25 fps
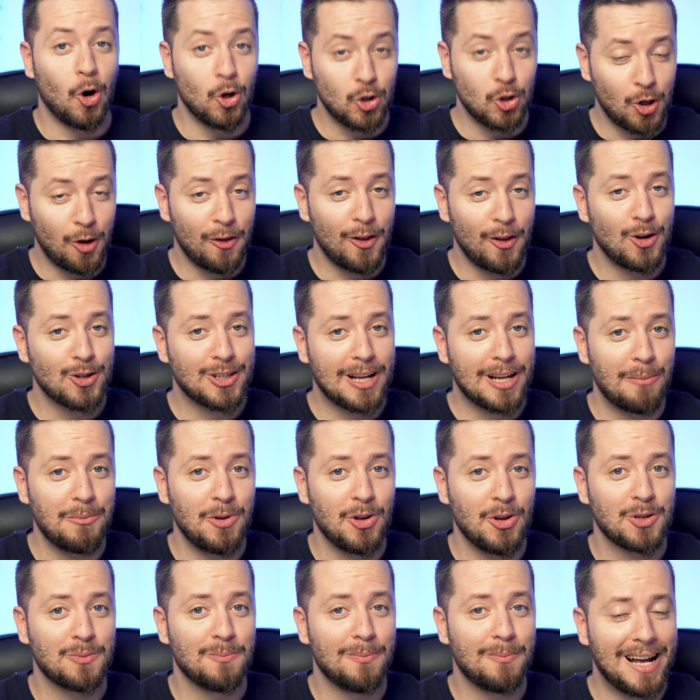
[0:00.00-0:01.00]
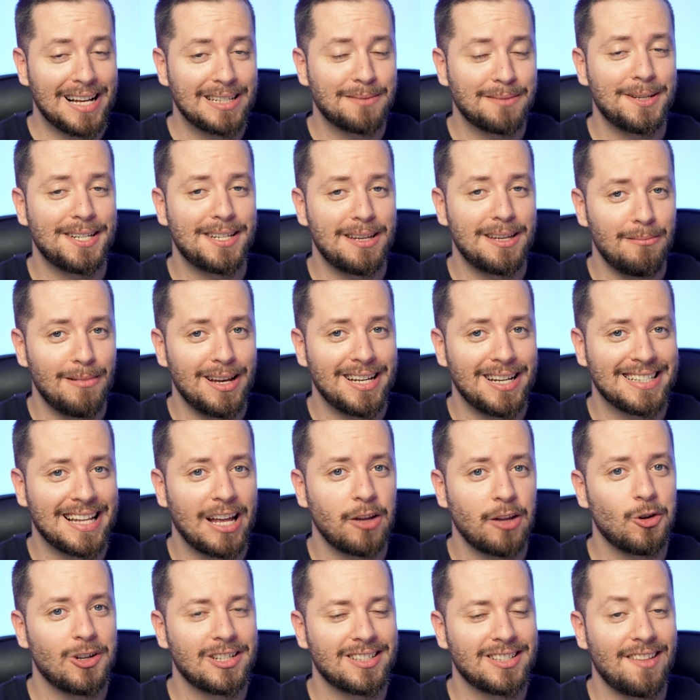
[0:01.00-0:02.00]
Otro de los cambios más visibles
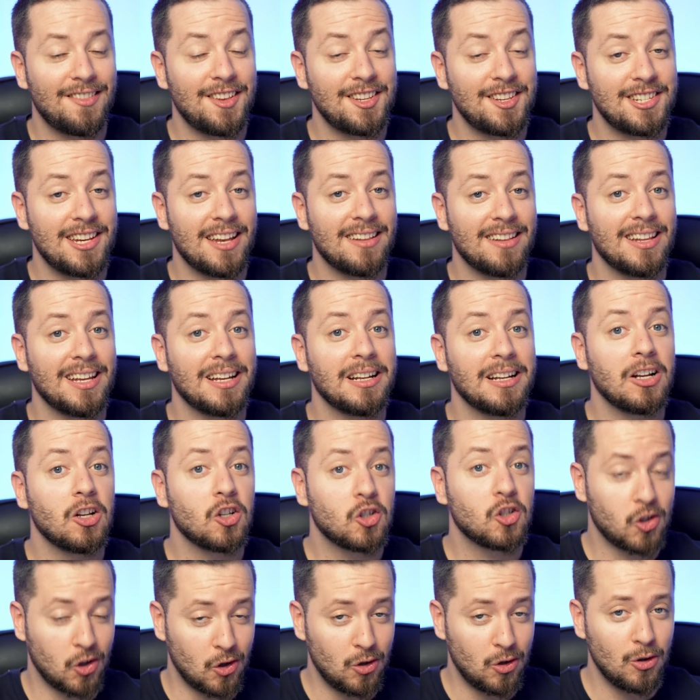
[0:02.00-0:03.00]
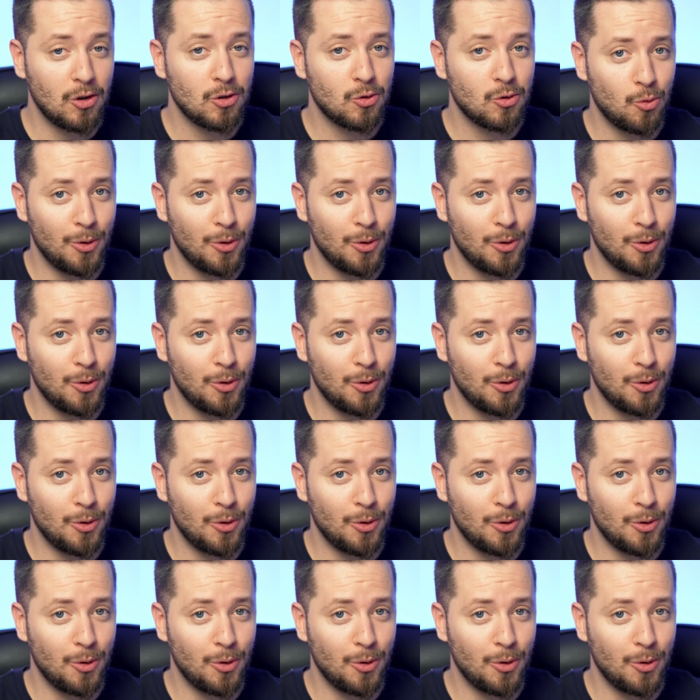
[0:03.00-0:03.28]
de iOS 17 son los